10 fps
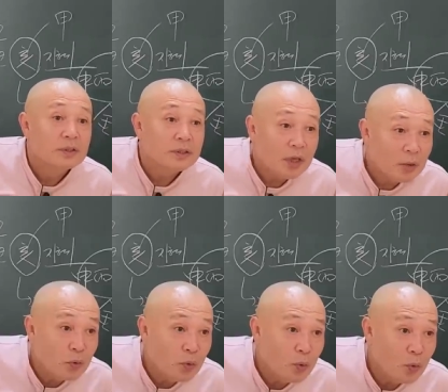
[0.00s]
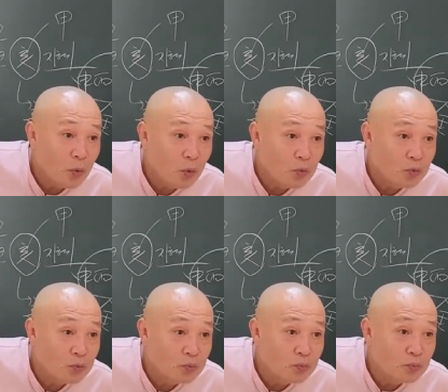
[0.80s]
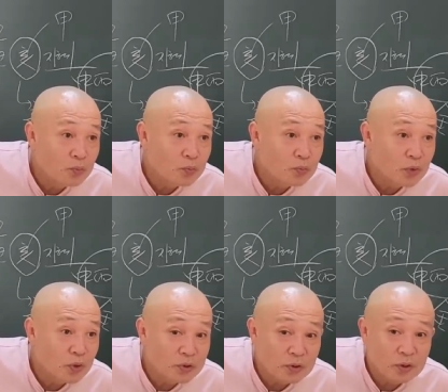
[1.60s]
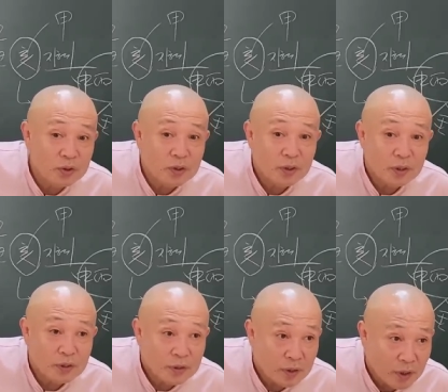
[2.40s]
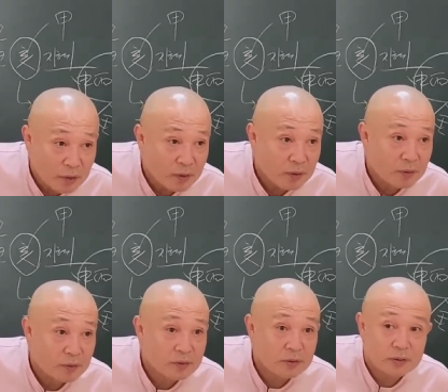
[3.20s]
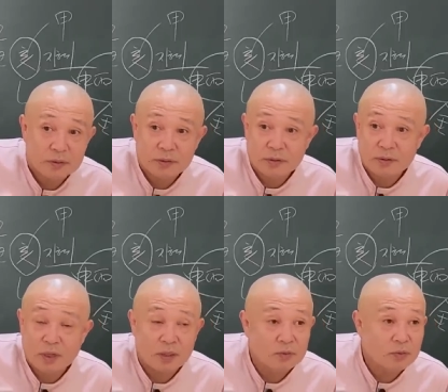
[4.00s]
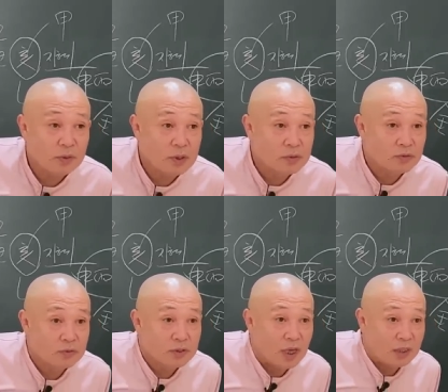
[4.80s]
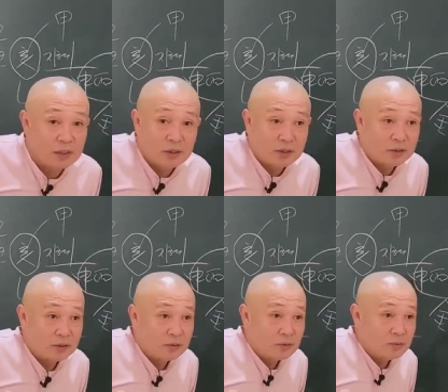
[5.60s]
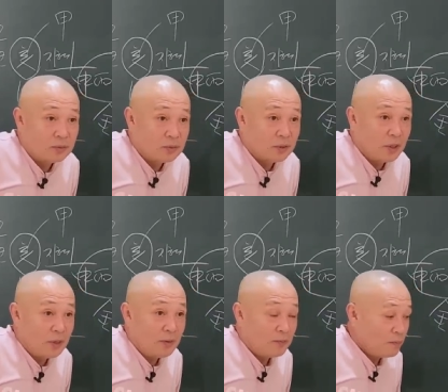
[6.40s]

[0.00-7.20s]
새로운 것을 이렇게 창조해낼 수 있는 아이디어 같은 거다.